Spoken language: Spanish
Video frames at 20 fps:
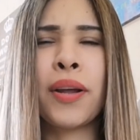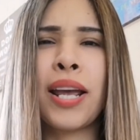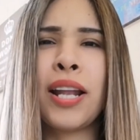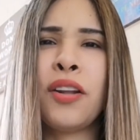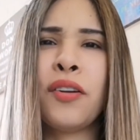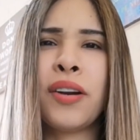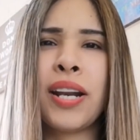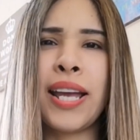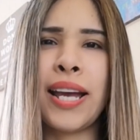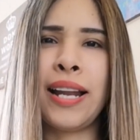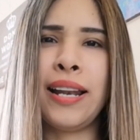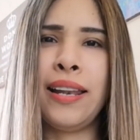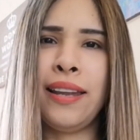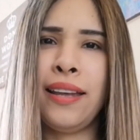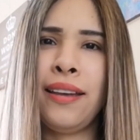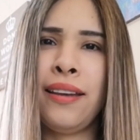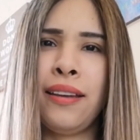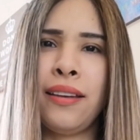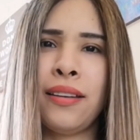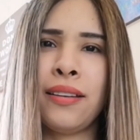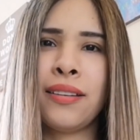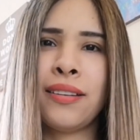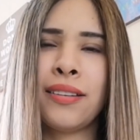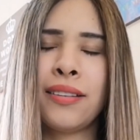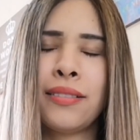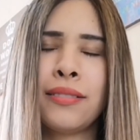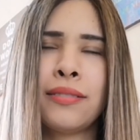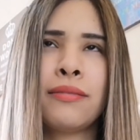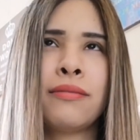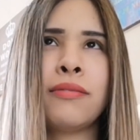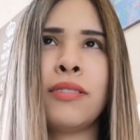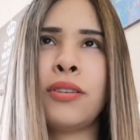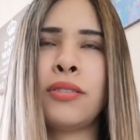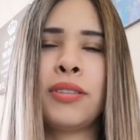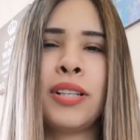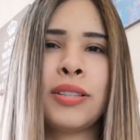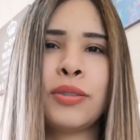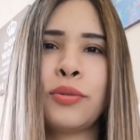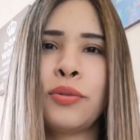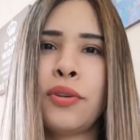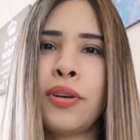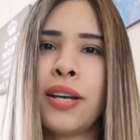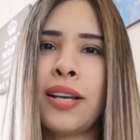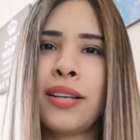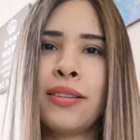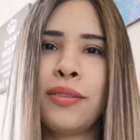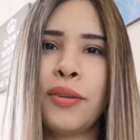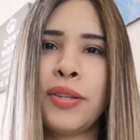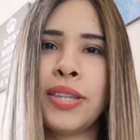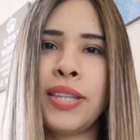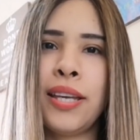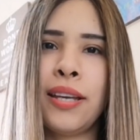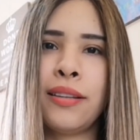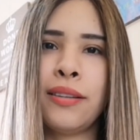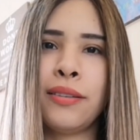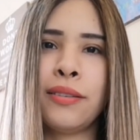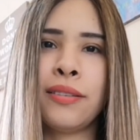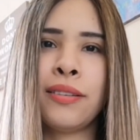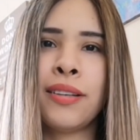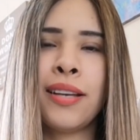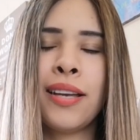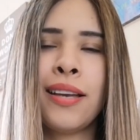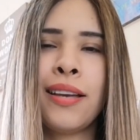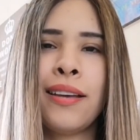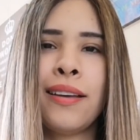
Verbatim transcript: por qué lo regalé no, les juro que no entiendo.